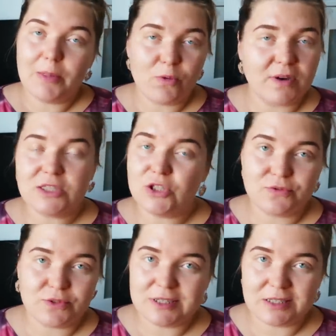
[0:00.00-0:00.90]
У вас
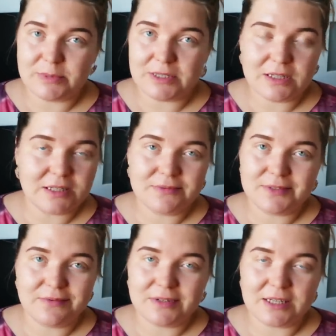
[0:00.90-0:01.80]
ничего не изменилось,
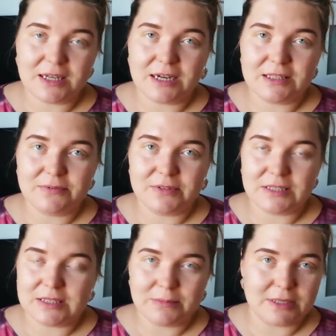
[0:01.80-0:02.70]
вы наверняка этого
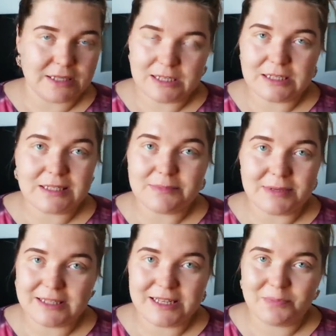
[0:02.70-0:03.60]
не заметили. Не
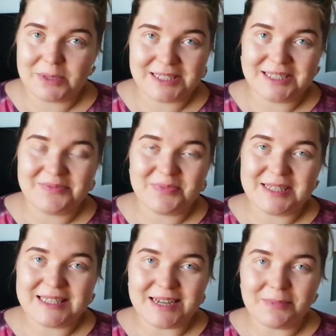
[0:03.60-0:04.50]
заметили потери
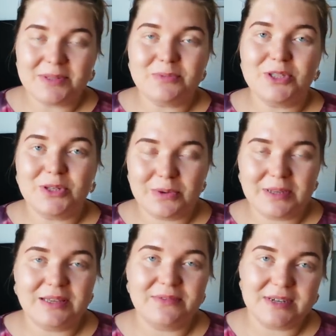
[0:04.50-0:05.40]
бойца, потому что
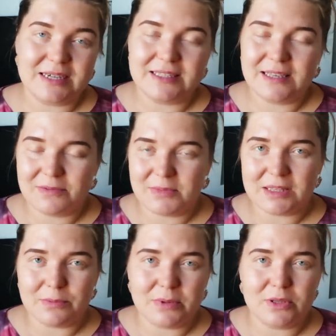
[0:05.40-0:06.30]
ролики выходили, у меня
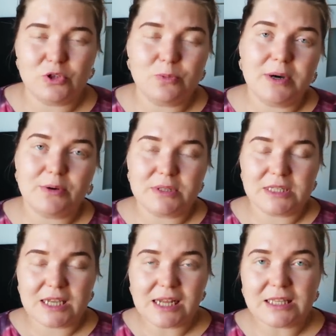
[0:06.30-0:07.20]
там было еще пару
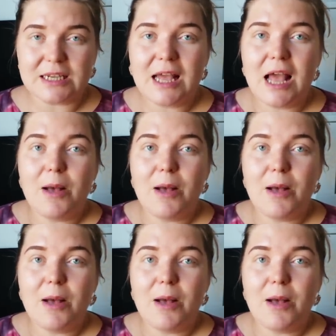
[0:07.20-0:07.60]
отснятых.